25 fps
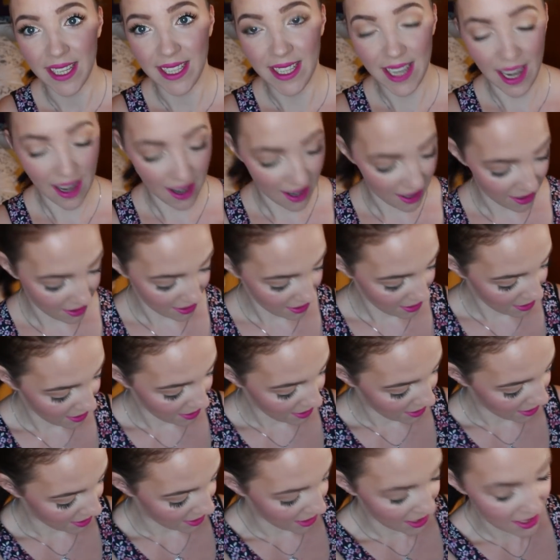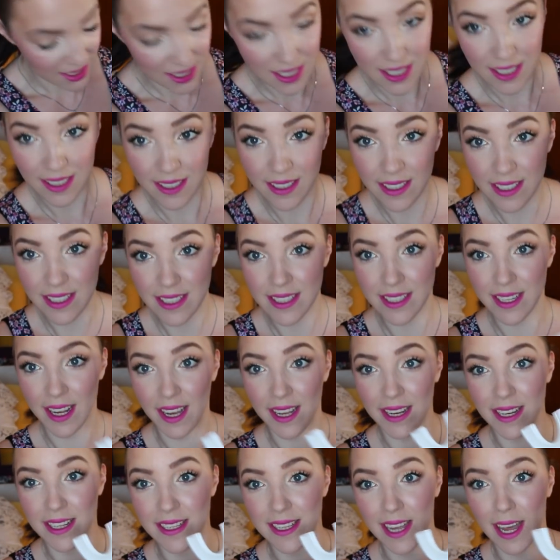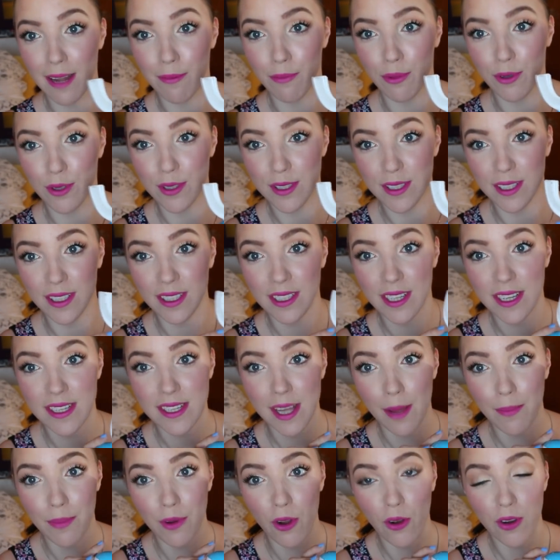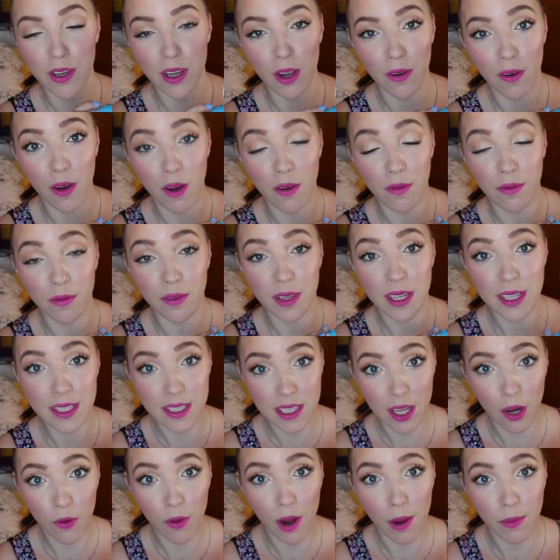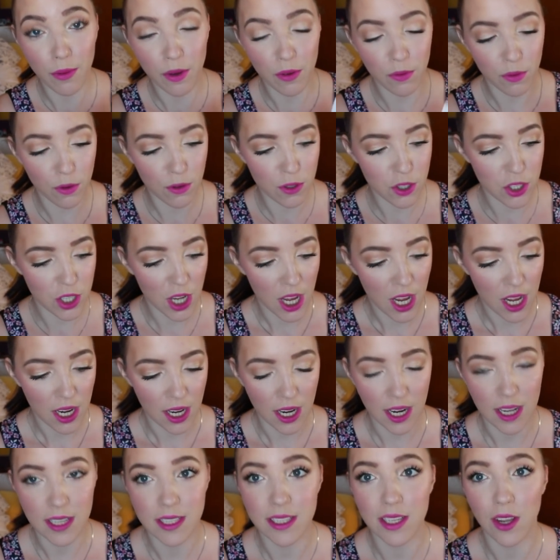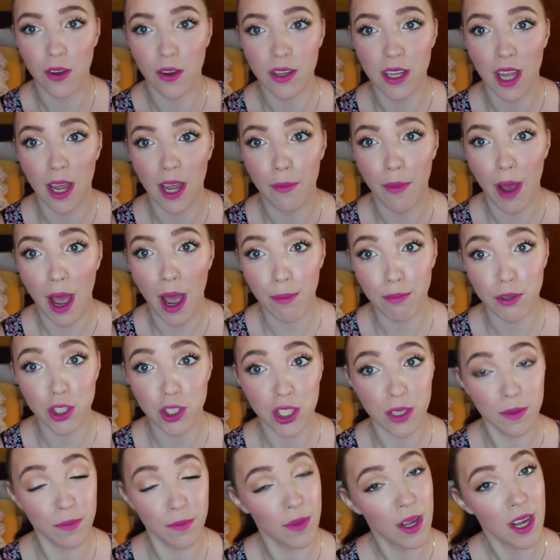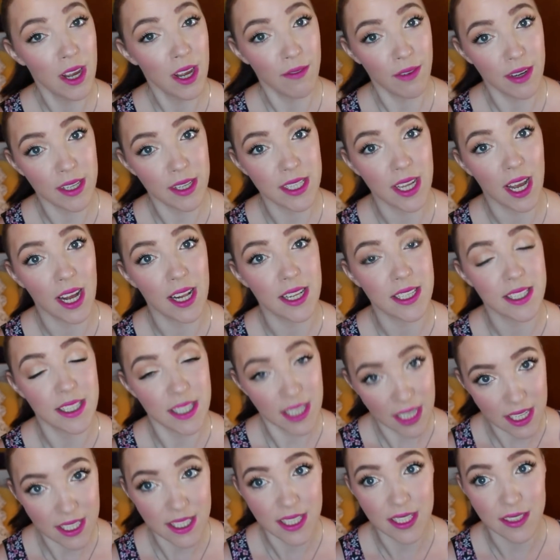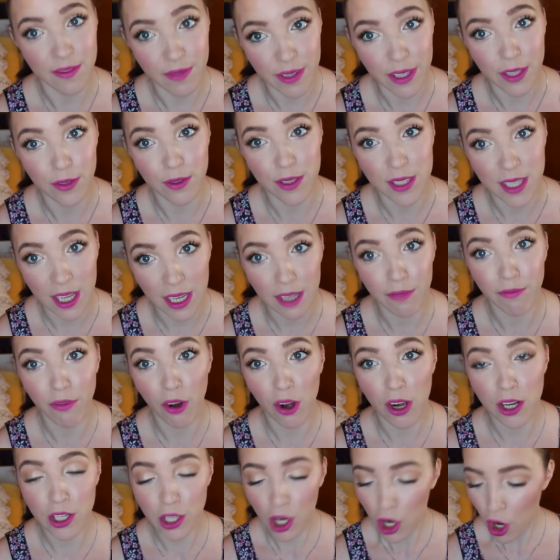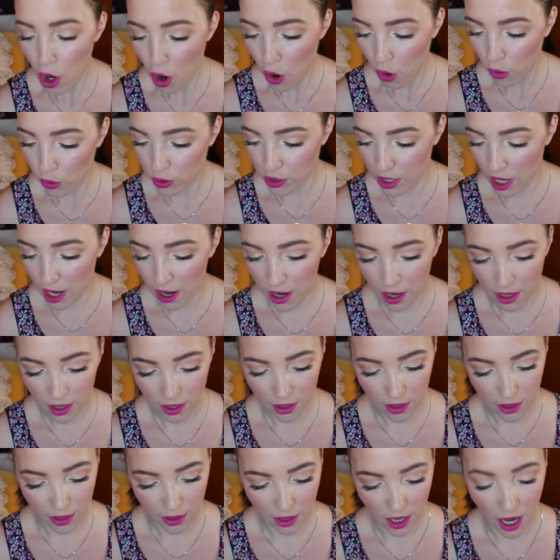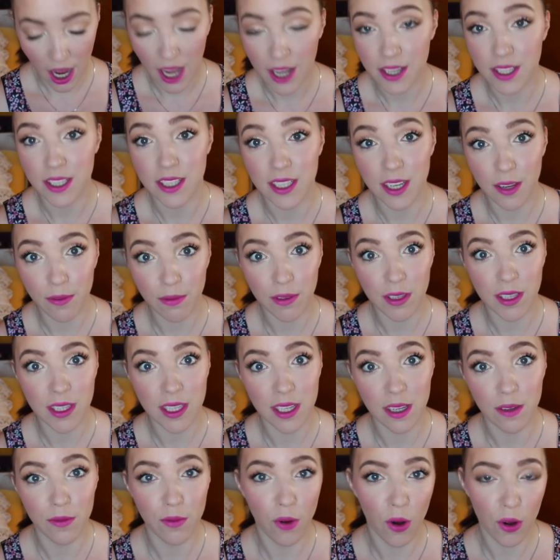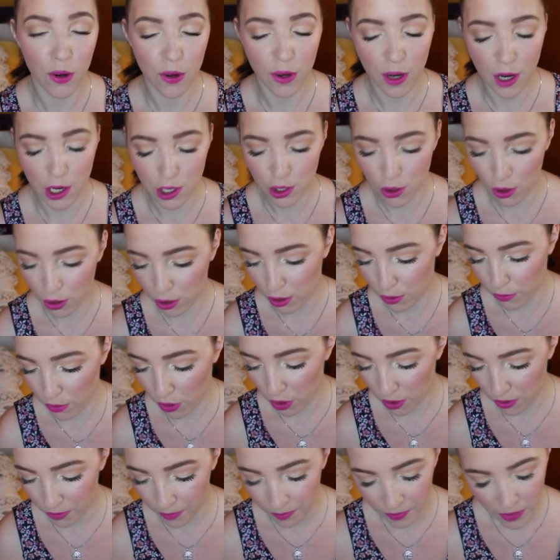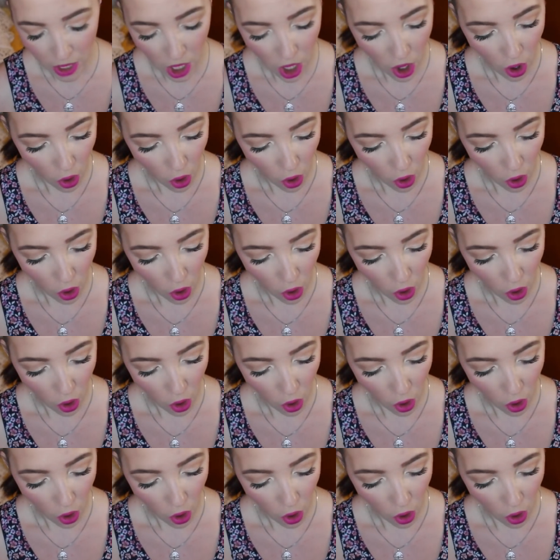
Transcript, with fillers: Ja, äh, das hier ist eine Zahnbürste. Das habt ihr euch auch auf Instagram gewünscht. Da lasse ich euch ja immer abstimmen, was ihr als nächstes Video sehen wollt. Und da äh, hat definitiv Hot oder Schrott gewonnen.